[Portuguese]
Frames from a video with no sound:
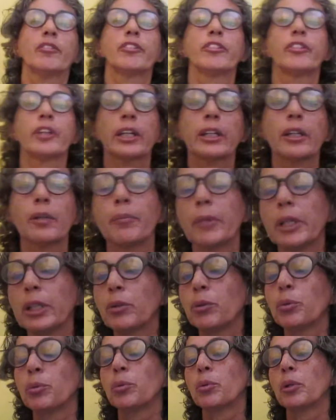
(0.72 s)

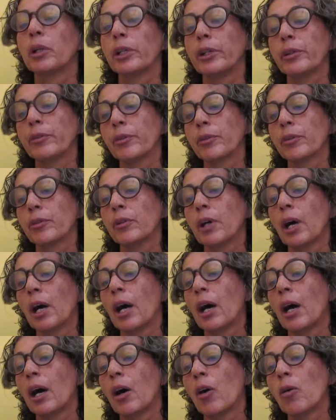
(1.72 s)
fragmento do livro
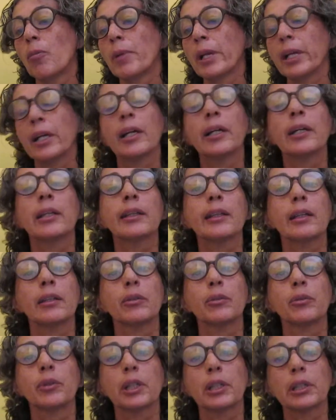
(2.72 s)
A Alma
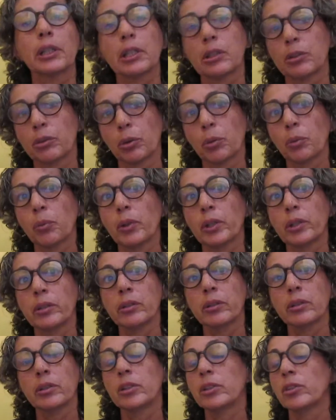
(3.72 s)
Encantadora das
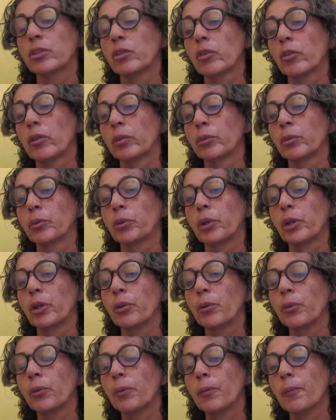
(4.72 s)
Ruas, de João do
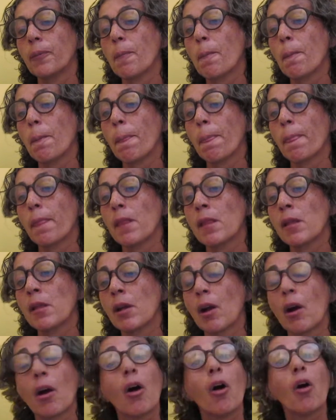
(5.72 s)
Rio.
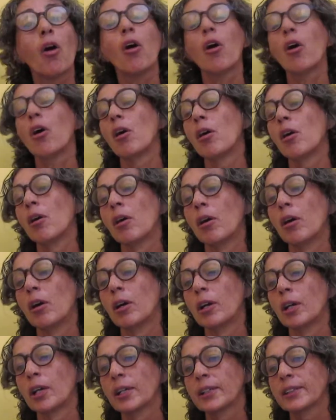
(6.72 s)
Ó, oh,
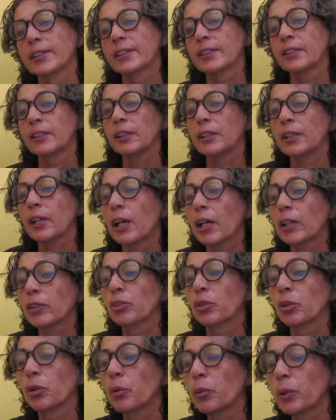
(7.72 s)
sim,
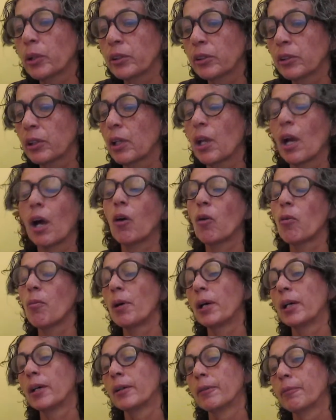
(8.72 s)
as ruas têm
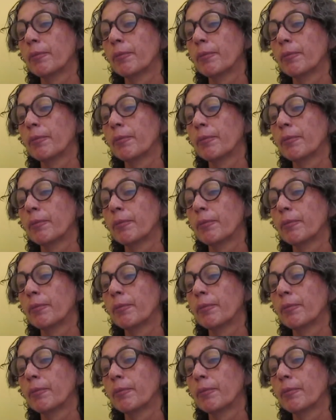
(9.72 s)
alma.